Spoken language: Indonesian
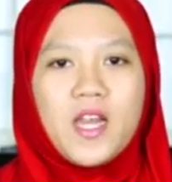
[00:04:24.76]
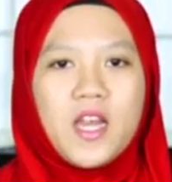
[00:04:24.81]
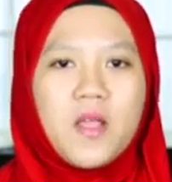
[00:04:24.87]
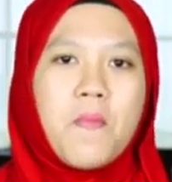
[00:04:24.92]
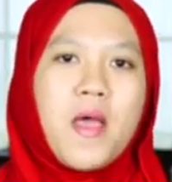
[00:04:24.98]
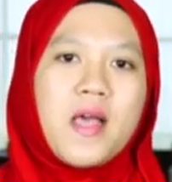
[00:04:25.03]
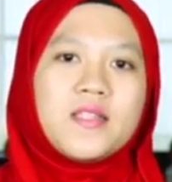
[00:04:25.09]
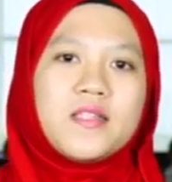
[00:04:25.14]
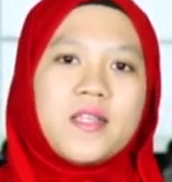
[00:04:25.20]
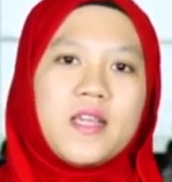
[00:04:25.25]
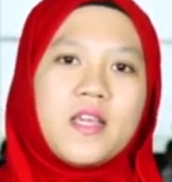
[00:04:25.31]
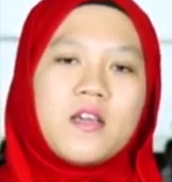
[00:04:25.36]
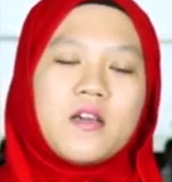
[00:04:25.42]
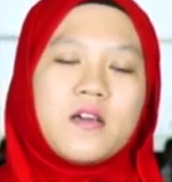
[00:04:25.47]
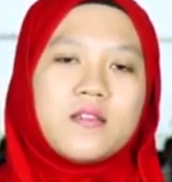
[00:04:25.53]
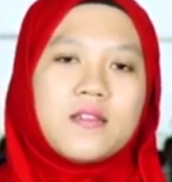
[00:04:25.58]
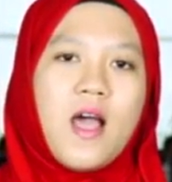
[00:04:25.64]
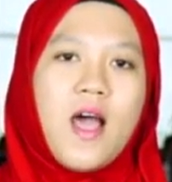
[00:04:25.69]
ini masih
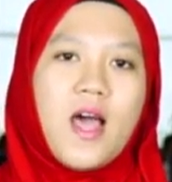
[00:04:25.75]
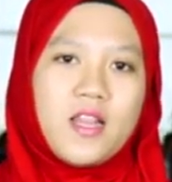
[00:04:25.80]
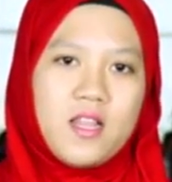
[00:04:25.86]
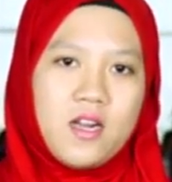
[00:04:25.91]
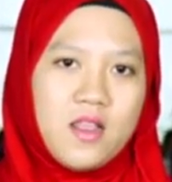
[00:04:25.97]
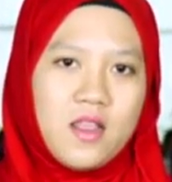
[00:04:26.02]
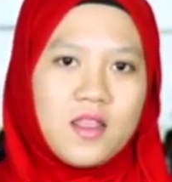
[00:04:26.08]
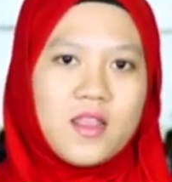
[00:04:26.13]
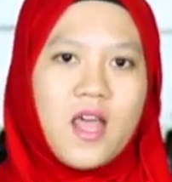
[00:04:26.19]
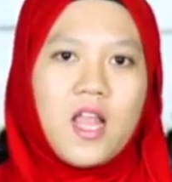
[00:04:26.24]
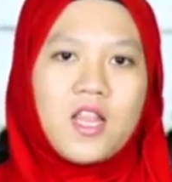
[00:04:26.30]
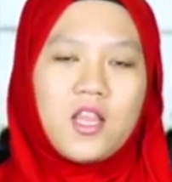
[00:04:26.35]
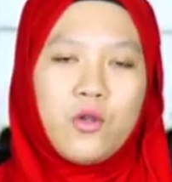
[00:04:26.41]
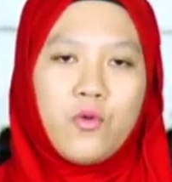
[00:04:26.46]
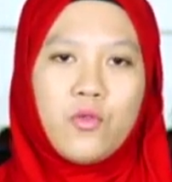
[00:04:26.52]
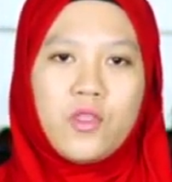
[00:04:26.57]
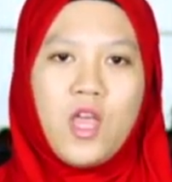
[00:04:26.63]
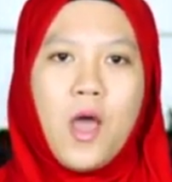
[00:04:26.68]
sangat rentan
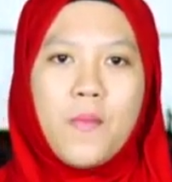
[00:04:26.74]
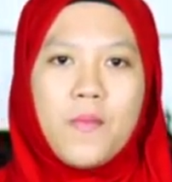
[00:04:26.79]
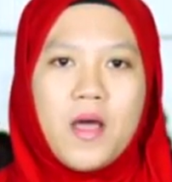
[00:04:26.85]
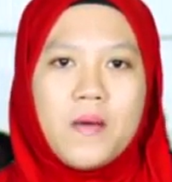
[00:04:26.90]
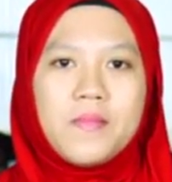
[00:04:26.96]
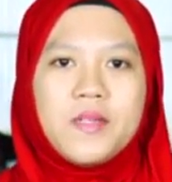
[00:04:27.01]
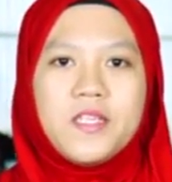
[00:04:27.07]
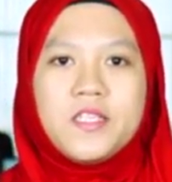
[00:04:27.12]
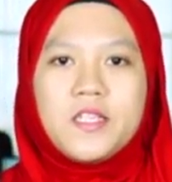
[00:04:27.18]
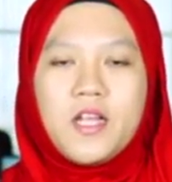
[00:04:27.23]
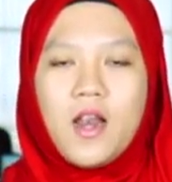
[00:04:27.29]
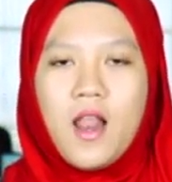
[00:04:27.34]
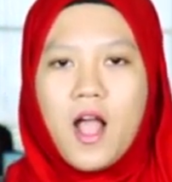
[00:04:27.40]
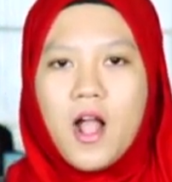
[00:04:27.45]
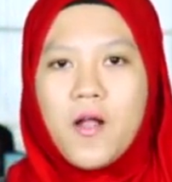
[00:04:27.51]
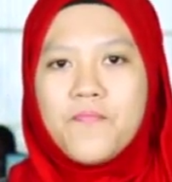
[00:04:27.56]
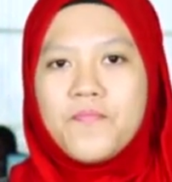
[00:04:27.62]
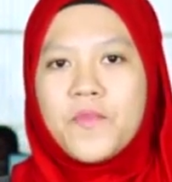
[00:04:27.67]
terutama
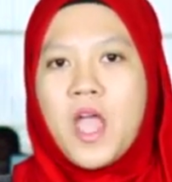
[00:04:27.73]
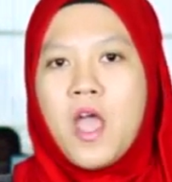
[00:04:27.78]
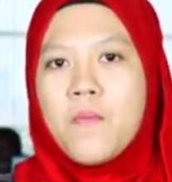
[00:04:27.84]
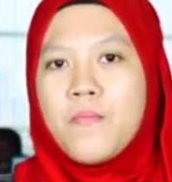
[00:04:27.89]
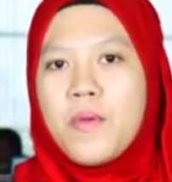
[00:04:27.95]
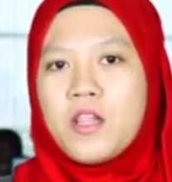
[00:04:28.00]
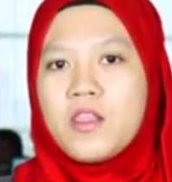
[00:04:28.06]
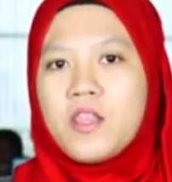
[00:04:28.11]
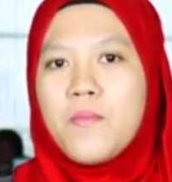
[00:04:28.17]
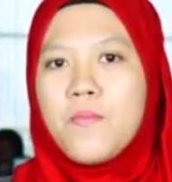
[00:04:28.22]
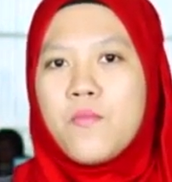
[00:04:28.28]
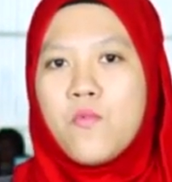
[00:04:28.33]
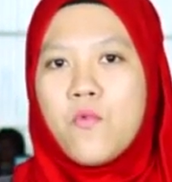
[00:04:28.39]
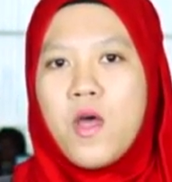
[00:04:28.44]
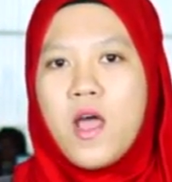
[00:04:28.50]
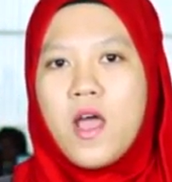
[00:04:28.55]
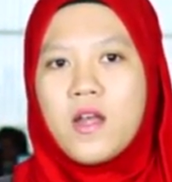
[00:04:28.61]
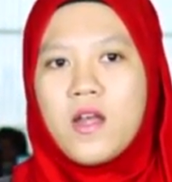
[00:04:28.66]
menjelang
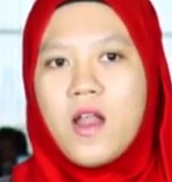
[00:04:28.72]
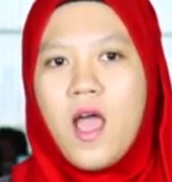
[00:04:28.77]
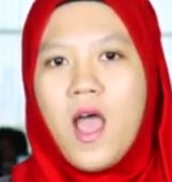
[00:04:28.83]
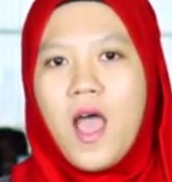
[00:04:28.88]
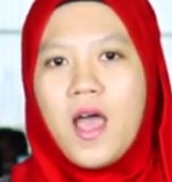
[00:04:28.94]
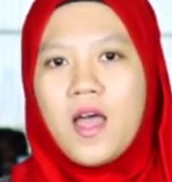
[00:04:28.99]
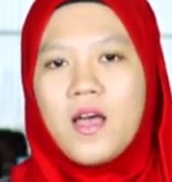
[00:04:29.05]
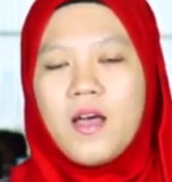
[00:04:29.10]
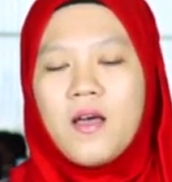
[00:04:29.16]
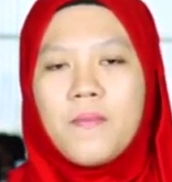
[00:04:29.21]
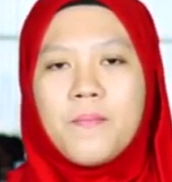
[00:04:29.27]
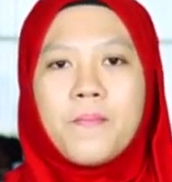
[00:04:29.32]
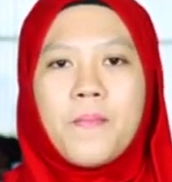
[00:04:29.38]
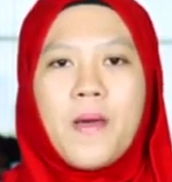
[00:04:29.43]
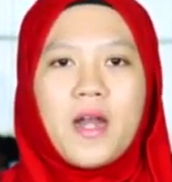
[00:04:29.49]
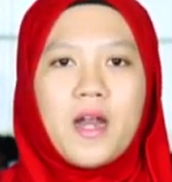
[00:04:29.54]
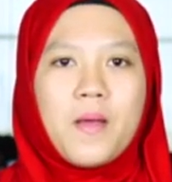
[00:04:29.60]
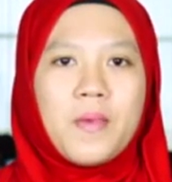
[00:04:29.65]
pertemuan e,
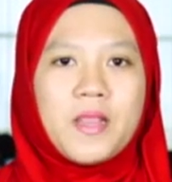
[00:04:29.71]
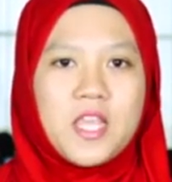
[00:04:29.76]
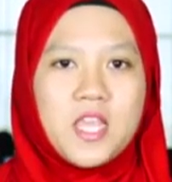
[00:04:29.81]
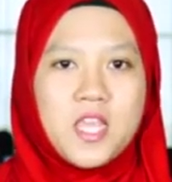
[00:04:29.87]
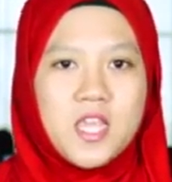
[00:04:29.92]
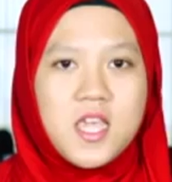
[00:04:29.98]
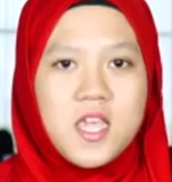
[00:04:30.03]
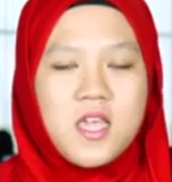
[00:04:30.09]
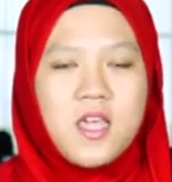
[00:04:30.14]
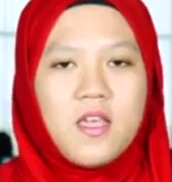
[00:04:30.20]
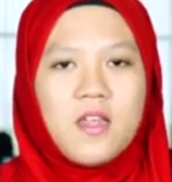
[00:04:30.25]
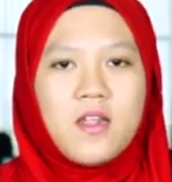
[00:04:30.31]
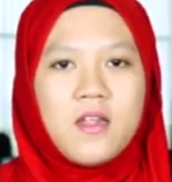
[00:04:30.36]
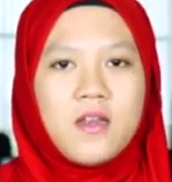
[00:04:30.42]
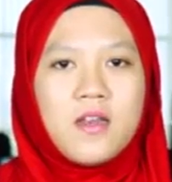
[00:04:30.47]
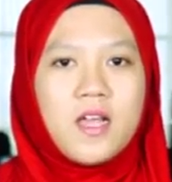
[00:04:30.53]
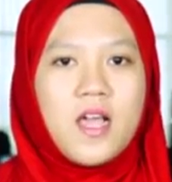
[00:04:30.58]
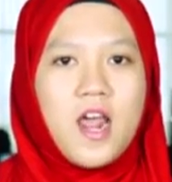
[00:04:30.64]
para
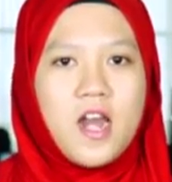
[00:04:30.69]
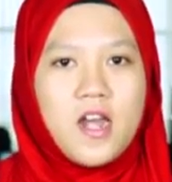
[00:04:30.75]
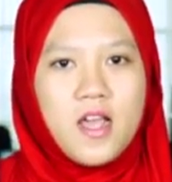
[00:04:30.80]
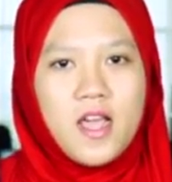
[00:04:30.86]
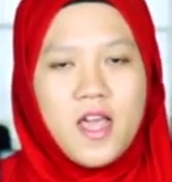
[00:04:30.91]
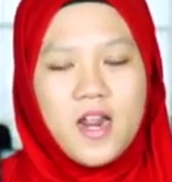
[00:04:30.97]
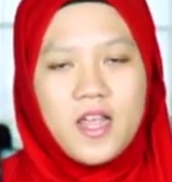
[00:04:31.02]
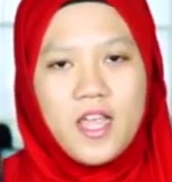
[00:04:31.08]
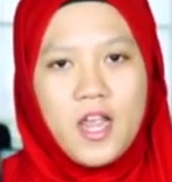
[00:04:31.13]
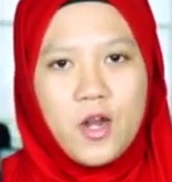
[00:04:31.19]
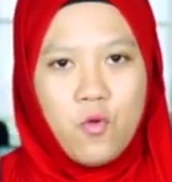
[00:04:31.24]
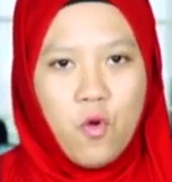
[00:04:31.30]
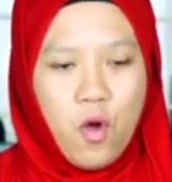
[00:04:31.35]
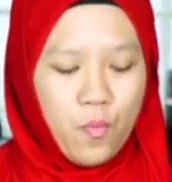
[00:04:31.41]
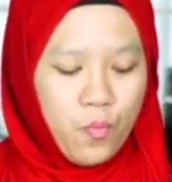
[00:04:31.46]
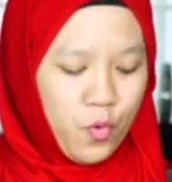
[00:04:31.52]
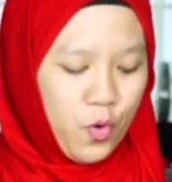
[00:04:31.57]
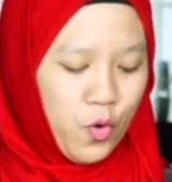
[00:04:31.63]
petinggi negara-negara
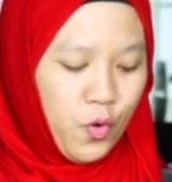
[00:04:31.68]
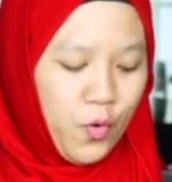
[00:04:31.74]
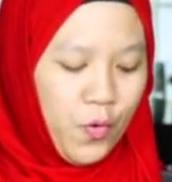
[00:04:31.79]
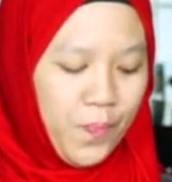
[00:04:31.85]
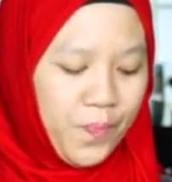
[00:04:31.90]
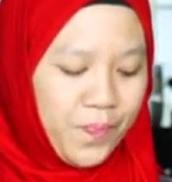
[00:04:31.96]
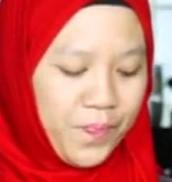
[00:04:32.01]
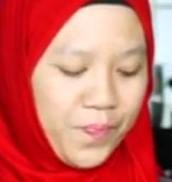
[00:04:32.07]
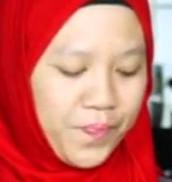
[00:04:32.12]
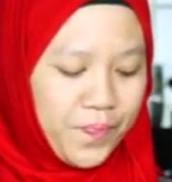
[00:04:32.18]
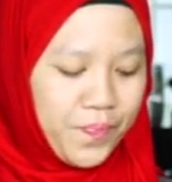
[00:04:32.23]
G20.